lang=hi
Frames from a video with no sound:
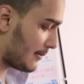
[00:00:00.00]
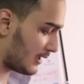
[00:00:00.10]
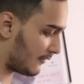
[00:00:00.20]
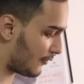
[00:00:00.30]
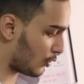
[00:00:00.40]
ये
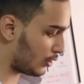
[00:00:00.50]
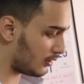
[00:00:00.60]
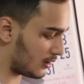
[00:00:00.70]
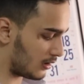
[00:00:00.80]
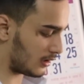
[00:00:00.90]
मेरा
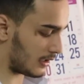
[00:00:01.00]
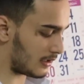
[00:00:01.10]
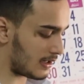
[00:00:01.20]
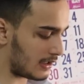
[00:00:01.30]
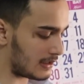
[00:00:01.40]
फोन
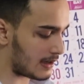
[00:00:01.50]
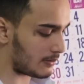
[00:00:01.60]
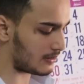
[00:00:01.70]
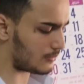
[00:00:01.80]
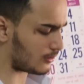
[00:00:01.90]
रखने के लिए एक
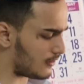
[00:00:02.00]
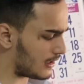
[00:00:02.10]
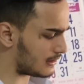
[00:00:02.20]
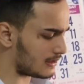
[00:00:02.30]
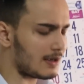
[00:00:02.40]
मैंने
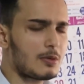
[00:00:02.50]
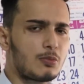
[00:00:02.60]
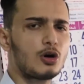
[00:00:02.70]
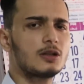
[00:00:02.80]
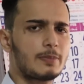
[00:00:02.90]
मंगवाया था ये भी
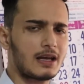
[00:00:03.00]
बहुत